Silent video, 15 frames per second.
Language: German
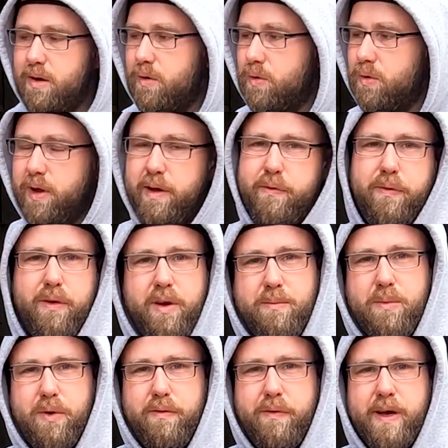Oder von
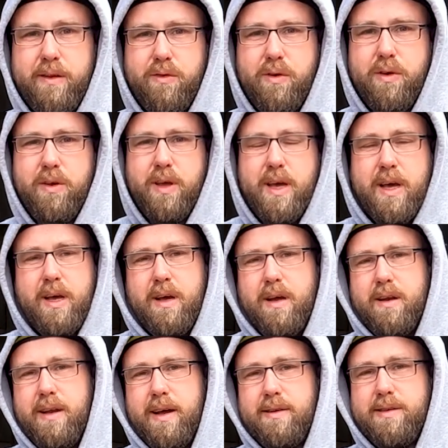dem Neufahrzeug,
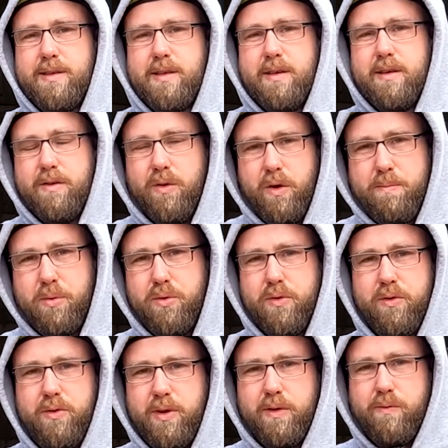das neu
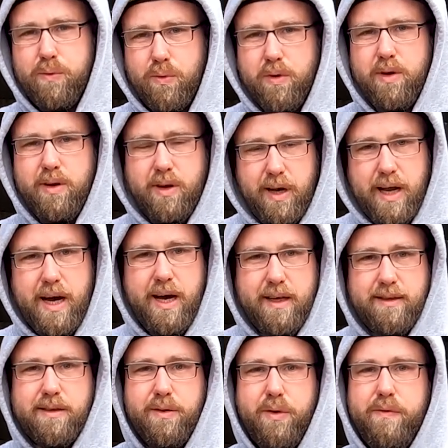produziert wurde, klar,
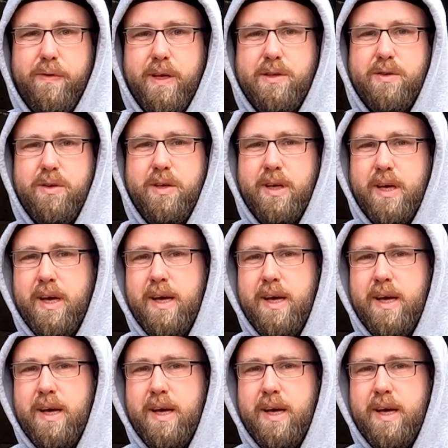ist ein Neufahrzeug,